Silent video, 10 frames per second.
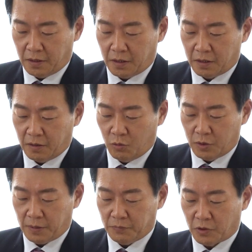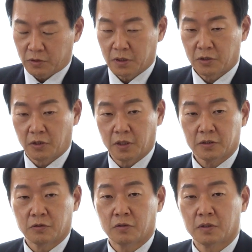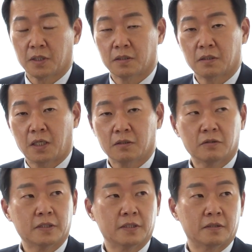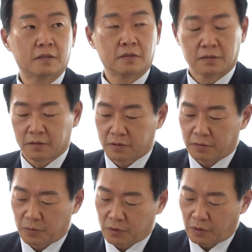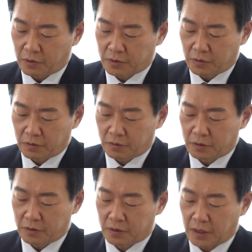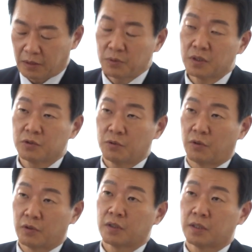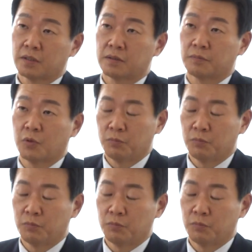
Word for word: 생각에 호남 역시 전략적 선택을 할 거예요. 그래서 뭐 역전 제가 볼 때는 좀 어렵게 어렵다.